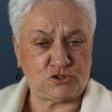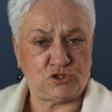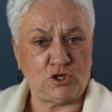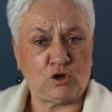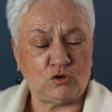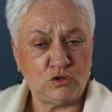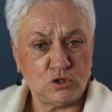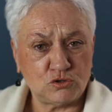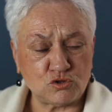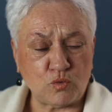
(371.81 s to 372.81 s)
czyli o
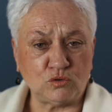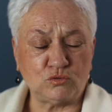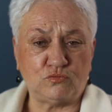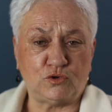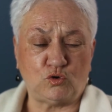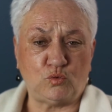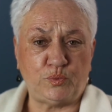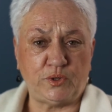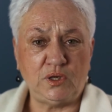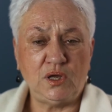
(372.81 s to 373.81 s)
członków
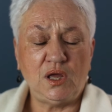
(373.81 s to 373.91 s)
grupy,